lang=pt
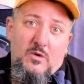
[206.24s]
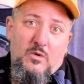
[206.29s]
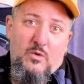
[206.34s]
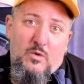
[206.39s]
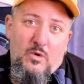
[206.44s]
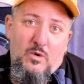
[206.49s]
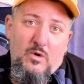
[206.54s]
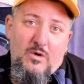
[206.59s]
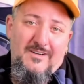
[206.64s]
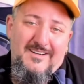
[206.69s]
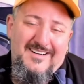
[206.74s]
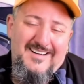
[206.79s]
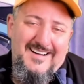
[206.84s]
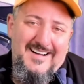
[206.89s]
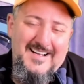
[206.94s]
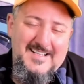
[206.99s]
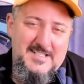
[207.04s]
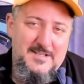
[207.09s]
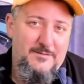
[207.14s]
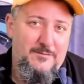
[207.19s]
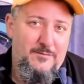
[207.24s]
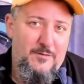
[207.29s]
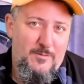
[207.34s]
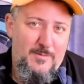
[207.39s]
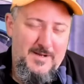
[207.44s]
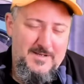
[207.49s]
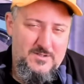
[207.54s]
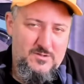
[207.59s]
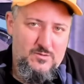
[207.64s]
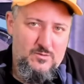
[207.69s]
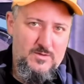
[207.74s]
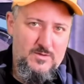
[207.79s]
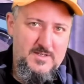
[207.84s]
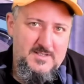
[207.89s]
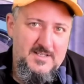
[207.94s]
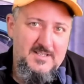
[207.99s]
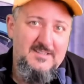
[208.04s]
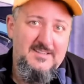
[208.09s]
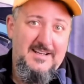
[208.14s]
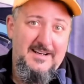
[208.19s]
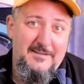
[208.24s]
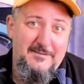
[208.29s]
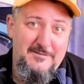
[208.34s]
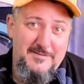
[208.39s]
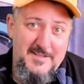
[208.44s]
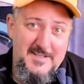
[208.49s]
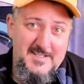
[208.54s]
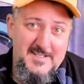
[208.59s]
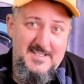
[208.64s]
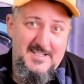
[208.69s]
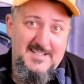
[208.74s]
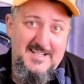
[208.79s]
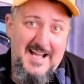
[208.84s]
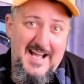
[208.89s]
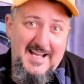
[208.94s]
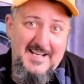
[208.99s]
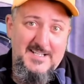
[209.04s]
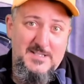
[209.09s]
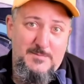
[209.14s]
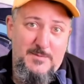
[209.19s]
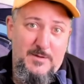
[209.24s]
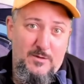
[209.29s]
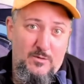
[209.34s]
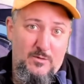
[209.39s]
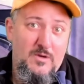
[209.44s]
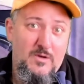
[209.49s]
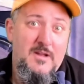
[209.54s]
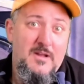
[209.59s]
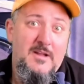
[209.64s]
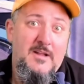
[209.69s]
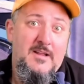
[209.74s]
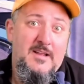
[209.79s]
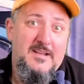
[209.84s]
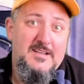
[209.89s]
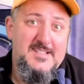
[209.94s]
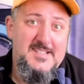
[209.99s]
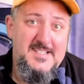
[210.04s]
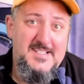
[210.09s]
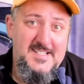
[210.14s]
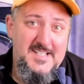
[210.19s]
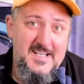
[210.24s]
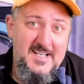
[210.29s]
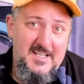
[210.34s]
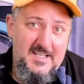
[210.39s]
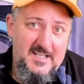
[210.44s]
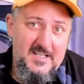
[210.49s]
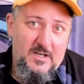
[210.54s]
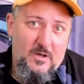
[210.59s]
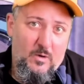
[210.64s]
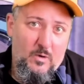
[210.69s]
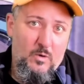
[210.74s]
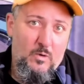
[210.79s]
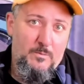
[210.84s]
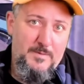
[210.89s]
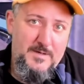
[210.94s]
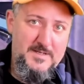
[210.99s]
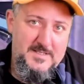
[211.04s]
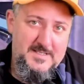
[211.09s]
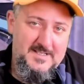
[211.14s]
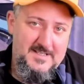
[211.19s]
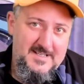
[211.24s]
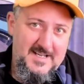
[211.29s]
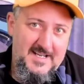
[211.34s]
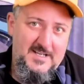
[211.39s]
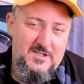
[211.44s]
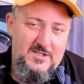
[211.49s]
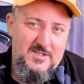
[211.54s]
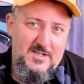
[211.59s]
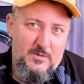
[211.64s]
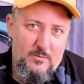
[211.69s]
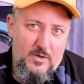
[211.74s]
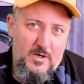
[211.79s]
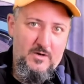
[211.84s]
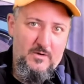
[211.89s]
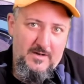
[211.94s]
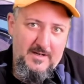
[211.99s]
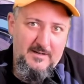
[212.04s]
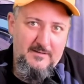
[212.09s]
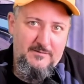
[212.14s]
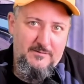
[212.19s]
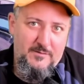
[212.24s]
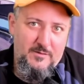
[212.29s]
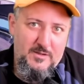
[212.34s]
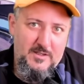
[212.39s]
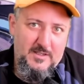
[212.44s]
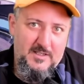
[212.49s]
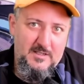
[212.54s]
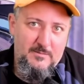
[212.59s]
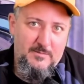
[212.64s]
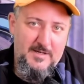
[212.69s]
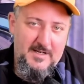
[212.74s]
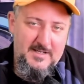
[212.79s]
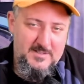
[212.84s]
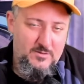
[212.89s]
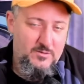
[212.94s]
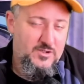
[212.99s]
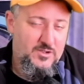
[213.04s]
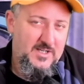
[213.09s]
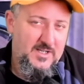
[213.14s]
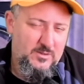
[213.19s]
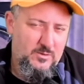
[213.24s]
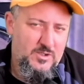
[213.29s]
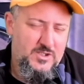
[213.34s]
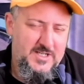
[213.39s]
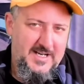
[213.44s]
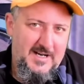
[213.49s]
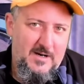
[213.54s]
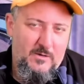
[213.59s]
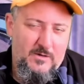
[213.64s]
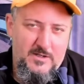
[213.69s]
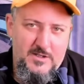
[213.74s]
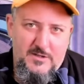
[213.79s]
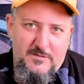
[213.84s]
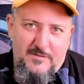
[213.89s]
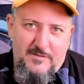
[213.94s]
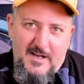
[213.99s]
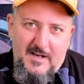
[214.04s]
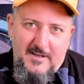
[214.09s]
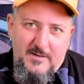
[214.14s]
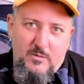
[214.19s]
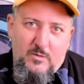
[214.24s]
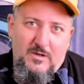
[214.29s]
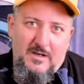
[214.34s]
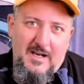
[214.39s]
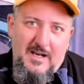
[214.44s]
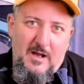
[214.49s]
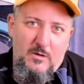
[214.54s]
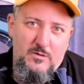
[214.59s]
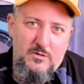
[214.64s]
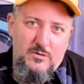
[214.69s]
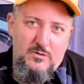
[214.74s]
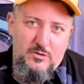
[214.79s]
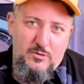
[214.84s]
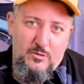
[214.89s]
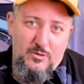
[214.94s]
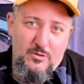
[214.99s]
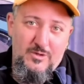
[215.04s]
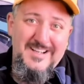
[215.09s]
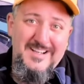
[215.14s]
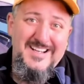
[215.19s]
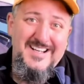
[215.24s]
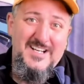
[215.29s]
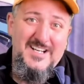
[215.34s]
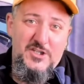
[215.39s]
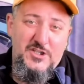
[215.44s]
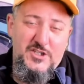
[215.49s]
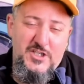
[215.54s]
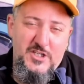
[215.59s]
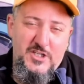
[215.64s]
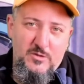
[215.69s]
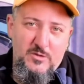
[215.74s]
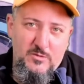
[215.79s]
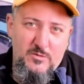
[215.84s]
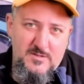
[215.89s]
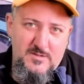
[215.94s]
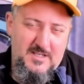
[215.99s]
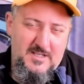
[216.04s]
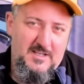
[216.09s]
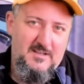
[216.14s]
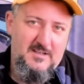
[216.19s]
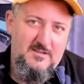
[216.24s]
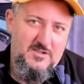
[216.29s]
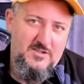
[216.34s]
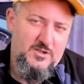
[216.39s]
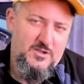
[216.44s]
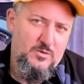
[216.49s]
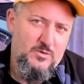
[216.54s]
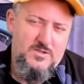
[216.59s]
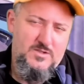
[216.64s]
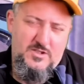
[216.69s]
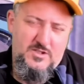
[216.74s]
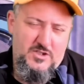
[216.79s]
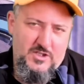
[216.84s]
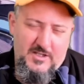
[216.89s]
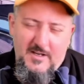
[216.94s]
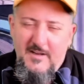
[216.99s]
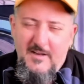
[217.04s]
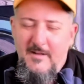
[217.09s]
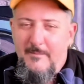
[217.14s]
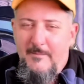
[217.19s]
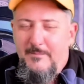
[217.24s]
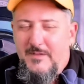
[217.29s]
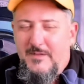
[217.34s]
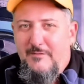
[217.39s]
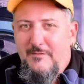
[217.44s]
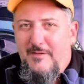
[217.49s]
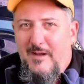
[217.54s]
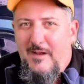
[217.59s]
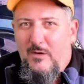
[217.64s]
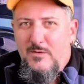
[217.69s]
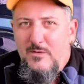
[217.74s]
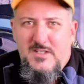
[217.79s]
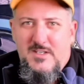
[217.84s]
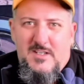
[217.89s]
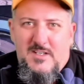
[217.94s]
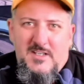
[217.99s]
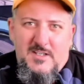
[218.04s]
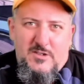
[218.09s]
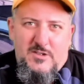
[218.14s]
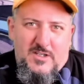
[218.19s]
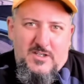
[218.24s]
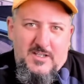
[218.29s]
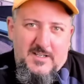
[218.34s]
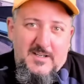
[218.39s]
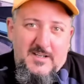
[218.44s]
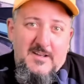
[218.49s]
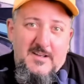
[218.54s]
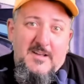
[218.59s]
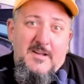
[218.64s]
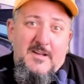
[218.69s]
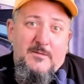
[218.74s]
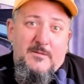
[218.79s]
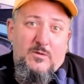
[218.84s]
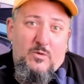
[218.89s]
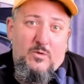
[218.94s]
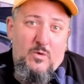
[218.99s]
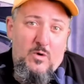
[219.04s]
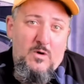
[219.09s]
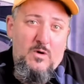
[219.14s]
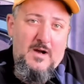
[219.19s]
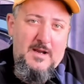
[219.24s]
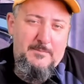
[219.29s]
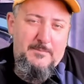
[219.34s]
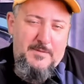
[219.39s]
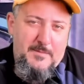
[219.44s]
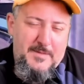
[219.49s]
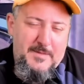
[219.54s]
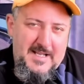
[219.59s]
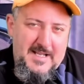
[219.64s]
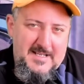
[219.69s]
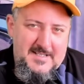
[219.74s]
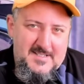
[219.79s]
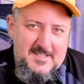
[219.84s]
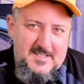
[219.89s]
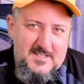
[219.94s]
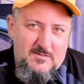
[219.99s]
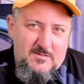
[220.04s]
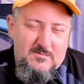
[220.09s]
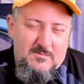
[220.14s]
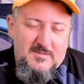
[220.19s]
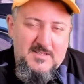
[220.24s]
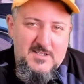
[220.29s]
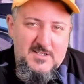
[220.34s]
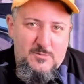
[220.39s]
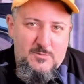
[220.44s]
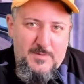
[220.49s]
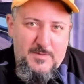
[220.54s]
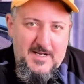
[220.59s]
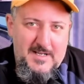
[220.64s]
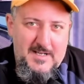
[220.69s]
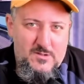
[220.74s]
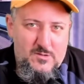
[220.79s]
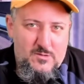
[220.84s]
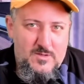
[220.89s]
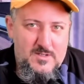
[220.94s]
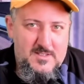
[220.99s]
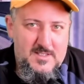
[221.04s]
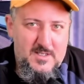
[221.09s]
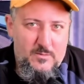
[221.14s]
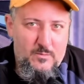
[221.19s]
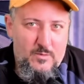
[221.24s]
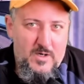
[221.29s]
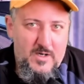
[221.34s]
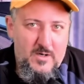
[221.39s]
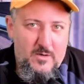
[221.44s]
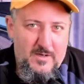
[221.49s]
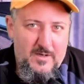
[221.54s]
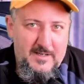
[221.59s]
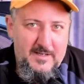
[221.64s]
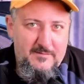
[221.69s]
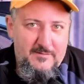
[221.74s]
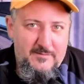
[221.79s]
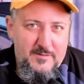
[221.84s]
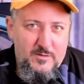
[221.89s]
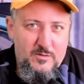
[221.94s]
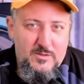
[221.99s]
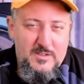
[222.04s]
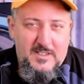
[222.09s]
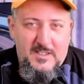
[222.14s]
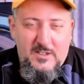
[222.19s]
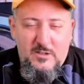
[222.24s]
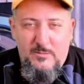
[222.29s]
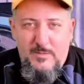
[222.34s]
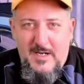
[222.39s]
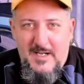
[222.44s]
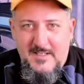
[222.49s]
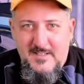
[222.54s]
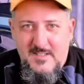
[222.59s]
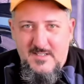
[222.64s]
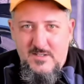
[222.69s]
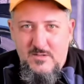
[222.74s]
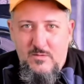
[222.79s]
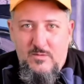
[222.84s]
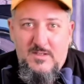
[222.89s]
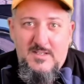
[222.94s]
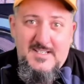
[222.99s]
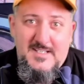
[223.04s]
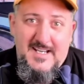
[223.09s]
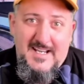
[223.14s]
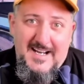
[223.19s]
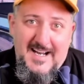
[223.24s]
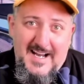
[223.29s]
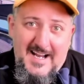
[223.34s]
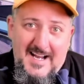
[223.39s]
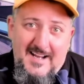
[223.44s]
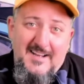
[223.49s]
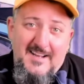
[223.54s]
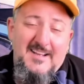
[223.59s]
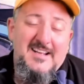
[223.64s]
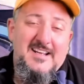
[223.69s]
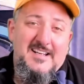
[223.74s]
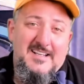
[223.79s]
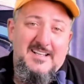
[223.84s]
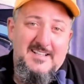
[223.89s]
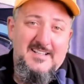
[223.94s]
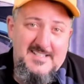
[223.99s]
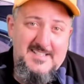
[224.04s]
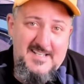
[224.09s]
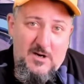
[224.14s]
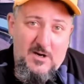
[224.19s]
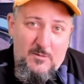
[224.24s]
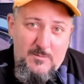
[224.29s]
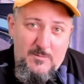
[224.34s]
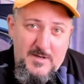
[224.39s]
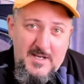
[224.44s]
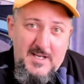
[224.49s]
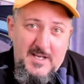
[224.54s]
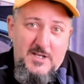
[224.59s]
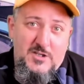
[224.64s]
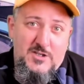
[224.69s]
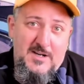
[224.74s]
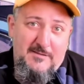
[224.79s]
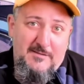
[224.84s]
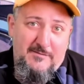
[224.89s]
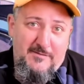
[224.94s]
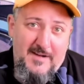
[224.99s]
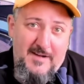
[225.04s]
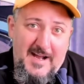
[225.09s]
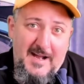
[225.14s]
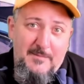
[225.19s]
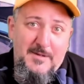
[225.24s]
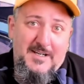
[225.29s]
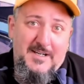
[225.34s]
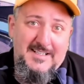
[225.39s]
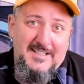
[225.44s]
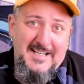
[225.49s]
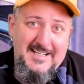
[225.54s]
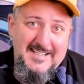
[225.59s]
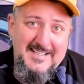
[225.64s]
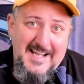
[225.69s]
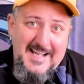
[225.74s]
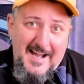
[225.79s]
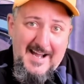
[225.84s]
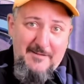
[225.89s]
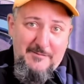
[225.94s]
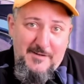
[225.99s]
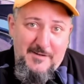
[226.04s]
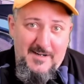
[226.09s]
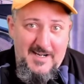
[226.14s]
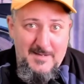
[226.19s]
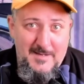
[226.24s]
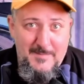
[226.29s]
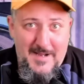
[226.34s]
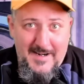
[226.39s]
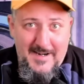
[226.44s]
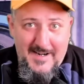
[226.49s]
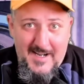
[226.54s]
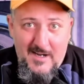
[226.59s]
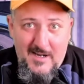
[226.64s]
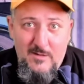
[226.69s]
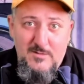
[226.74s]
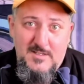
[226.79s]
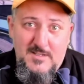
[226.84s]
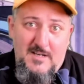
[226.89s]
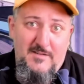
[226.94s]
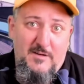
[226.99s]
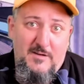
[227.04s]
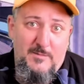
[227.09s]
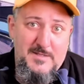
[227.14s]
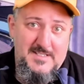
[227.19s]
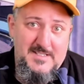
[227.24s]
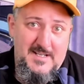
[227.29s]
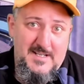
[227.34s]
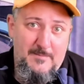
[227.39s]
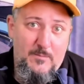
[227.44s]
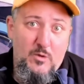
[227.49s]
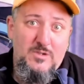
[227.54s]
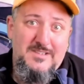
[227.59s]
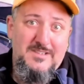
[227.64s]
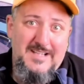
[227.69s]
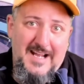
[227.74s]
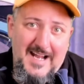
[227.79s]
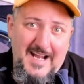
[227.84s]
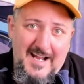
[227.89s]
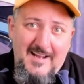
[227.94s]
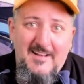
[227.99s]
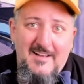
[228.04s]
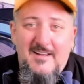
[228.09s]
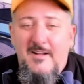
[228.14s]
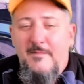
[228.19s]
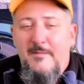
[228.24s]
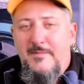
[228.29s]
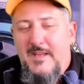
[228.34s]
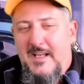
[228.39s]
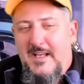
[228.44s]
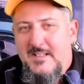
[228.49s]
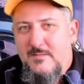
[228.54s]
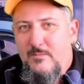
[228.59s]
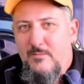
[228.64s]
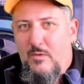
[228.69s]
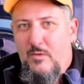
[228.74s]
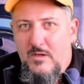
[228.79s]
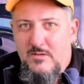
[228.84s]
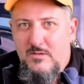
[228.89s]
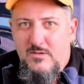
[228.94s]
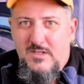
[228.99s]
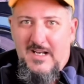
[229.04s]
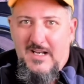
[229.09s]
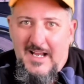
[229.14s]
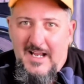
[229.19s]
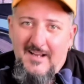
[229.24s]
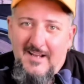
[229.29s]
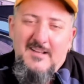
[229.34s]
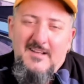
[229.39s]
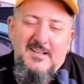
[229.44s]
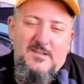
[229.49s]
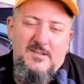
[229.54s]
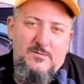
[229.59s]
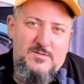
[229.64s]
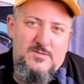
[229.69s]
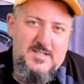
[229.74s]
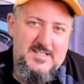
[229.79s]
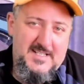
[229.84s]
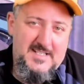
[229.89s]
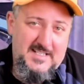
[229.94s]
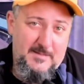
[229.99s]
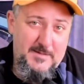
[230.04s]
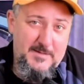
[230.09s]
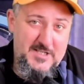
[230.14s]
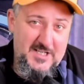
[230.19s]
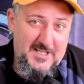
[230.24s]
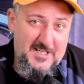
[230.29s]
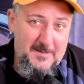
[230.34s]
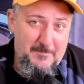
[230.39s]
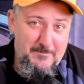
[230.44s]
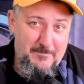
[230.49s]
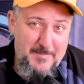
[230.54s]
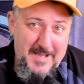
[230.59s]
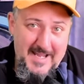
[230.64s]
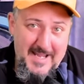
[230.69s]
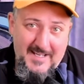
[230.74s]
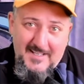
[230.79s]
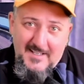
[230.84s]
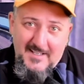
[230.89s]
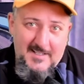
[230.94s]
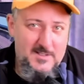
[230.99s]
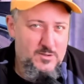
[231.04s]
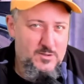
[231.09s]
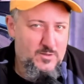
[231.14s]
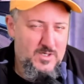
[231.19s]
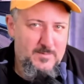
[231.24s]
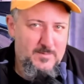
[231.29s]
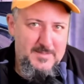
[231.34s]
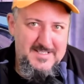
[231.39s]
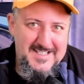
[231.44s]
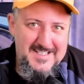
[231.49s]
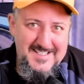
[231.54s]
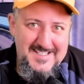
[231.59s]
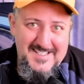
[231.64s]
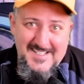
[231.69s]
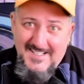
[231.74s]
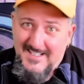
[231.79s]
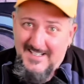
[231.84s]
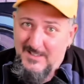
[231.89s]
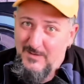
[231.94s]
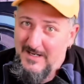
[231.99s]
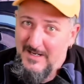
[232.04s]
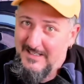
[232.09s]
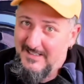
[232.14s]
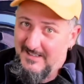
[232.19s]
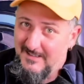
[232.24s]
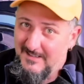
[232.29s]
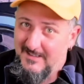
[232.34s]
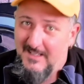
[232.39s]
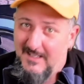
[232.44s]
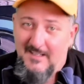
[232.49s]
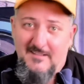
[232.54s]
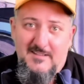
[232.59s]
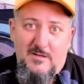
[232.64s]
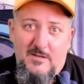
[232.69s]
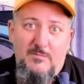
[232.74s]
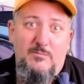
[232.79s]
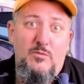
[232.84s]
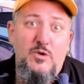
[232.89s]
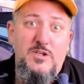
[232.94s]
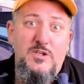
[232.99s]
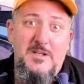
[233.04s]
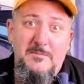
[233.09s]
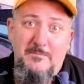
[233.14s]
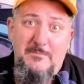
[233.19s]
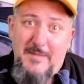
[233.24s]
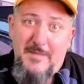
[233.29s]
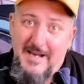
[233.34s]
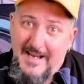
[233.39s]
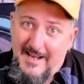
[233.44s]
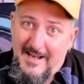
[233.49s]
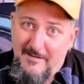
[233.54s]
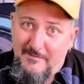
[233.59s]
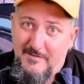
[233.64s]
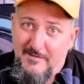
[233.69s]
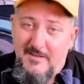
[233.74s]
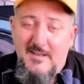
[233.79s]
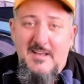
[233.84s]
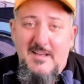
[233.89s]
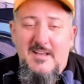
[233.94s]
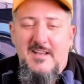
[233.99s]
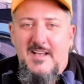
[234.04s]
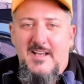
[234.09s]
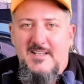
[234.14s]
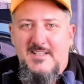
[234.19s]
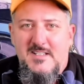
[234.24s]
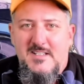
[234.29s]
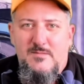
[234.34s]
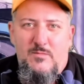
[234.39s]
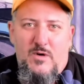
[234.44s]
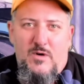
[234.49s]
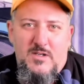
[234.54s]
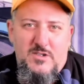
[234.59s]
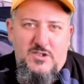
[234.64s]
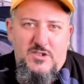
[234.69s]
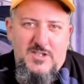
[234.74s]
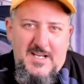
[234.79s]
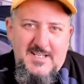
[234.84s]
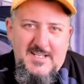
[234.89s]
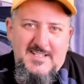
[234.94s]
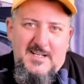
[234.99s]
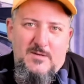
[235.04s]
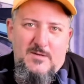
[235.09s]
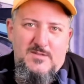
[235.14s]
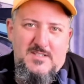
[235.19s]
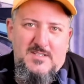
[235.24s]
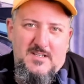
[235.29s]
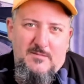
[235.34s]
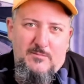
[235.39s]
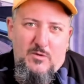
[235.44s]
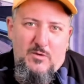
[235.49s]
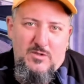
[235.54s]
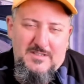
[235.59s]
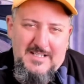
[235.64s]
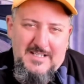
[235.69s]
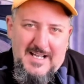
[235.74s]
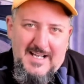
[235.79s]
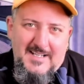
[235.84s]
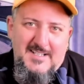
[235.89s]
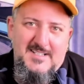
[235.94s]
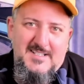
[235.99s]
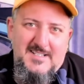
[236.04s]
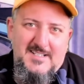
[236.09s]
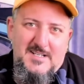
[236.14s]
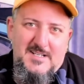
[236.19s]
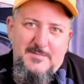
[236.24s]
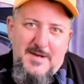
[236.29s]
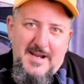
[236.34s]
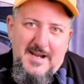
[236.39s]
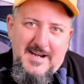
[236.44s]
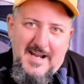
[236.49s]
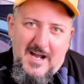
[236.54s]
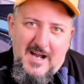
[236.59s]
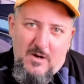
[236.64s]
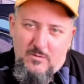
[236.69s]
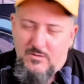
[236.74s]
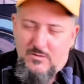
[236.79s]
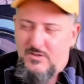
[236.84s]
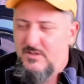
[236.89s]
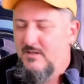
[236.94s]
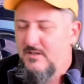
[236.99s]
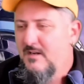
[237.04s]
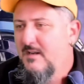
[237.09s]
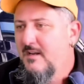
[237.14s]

com as informações da né, entrevista dadas pelo CEO, presidente da Royal Enfield aqui no Brasil, diretor-geral que a gente fala, né, o Cláudio Giusti, que falou o seguinte, que com a implementação das operações da Royal Enfield aqui no Brasil, que será inicialmente na fábrica da Dafra, lá em Manaus, ela vai começar a montar as motos lá. Não sei exatamente a que pé que anda isso aí, mas esse ano ainda. Então, muito em breve, essas motos já estarão sendo montadas em Manaus.